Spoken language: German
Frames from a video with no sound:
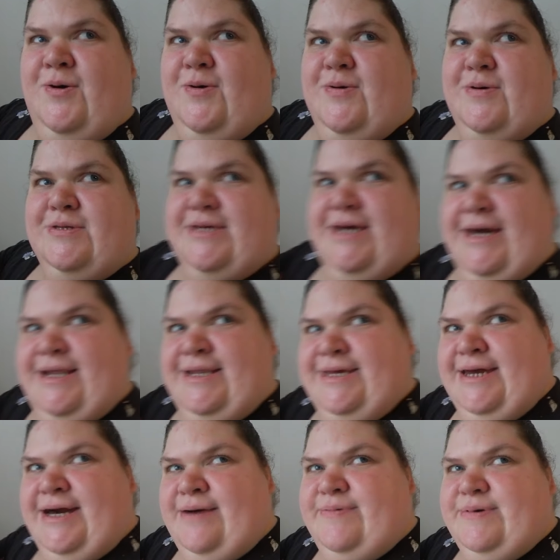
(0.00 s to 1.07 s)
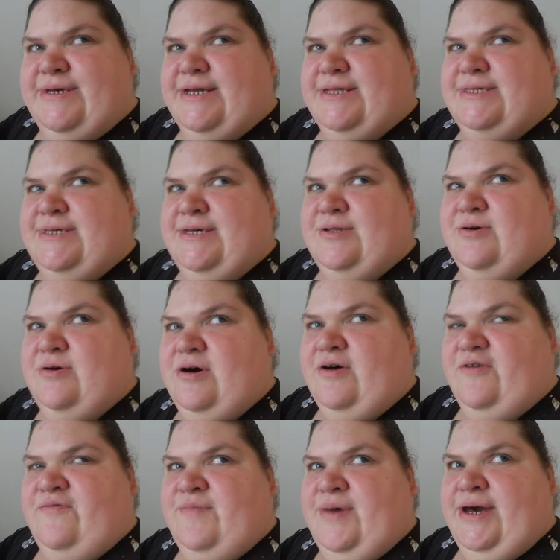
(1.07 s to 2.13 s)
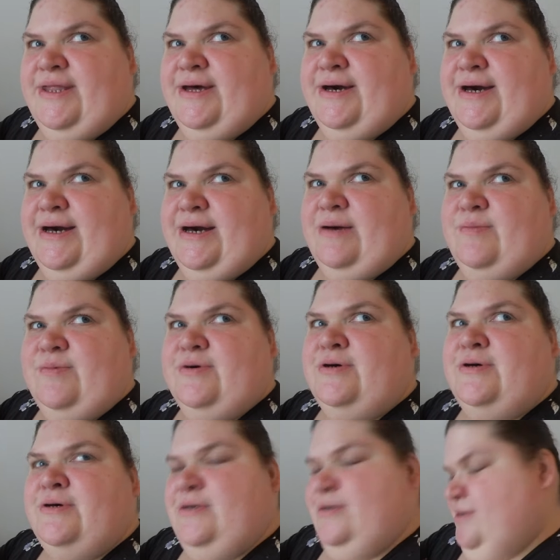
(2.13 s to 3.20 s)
Und Ellie habe ich jetzt hier noch auf meiner Arme.